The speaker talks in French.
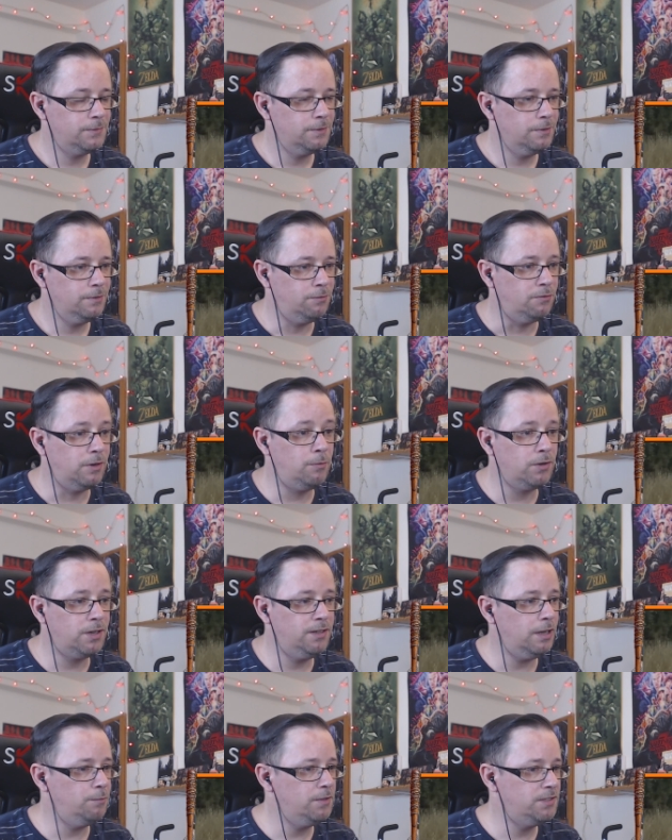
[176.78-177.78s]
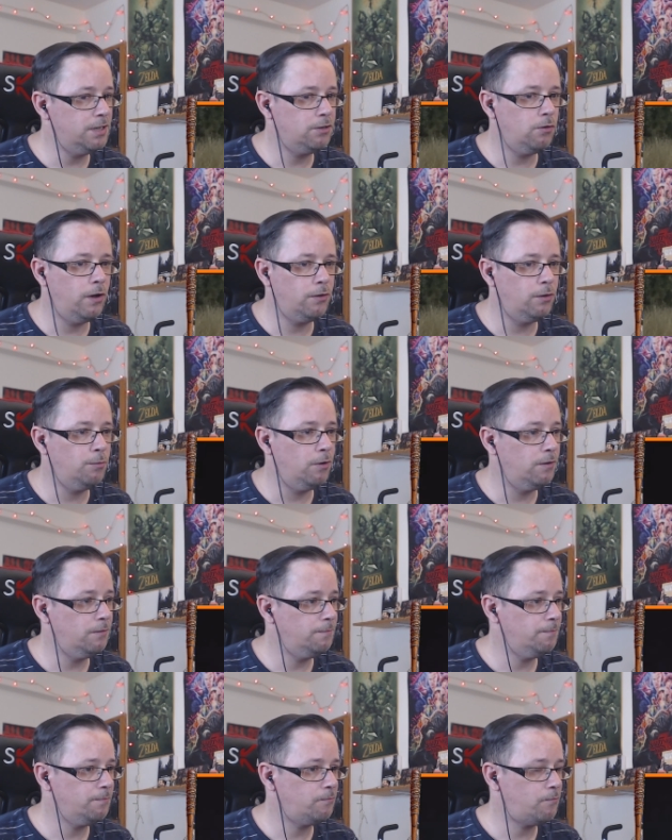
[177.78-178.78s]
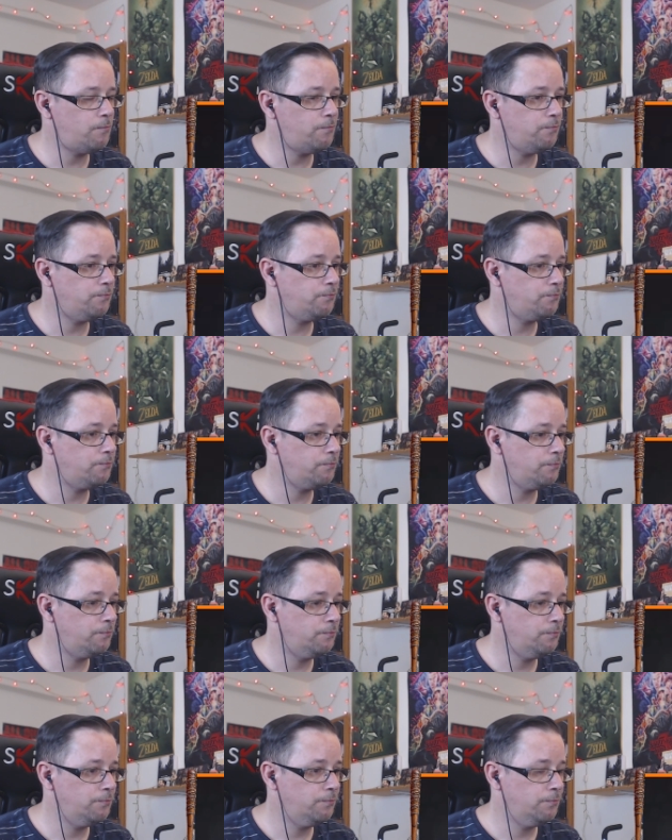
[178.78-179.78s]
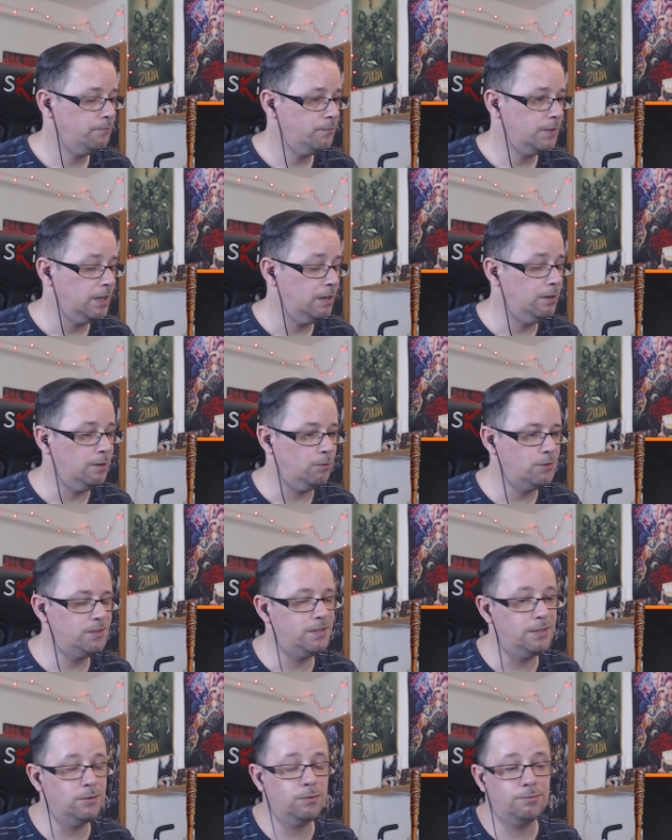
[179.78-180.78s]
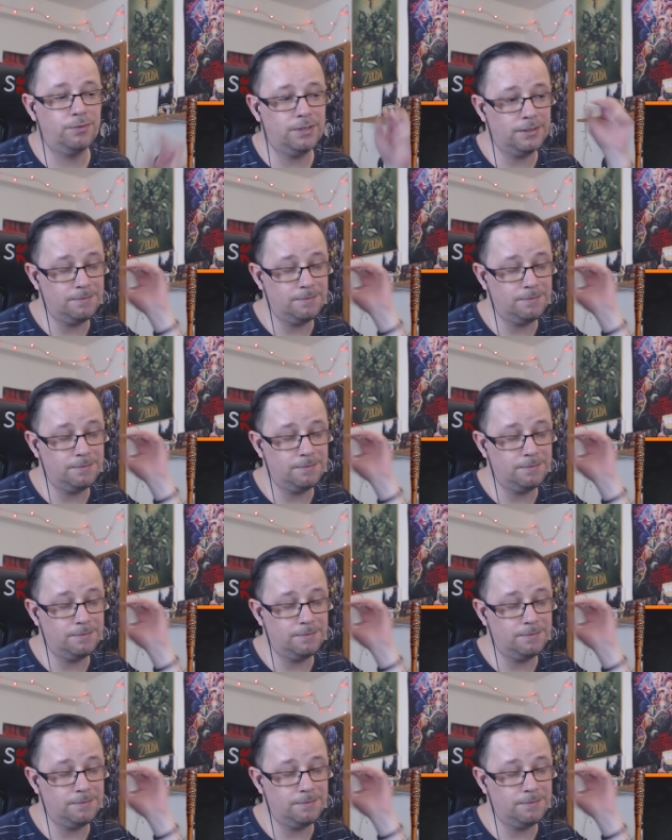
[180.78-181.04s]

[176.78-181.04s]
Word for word: Faut vraiment qu'ils termine ça correctement. Hein. Ah ouais, en saison, putain.